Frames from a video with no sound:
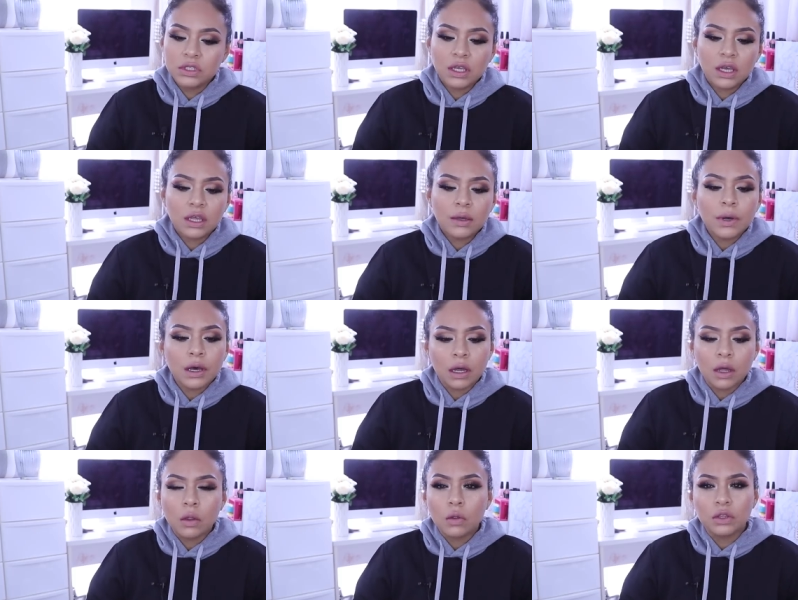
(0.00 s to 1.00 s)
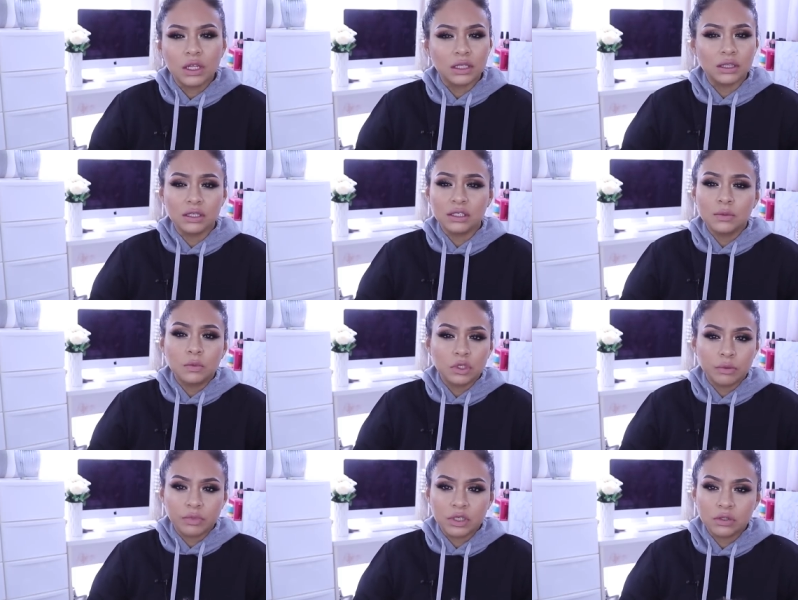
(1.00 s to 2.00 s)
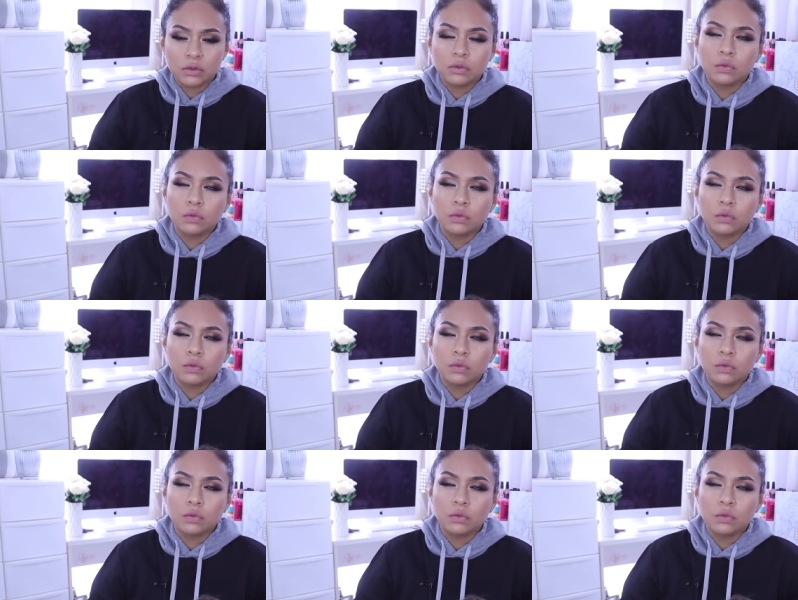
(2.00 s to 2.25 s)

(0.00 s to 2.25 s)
es que haya bajado tantísimo de peso,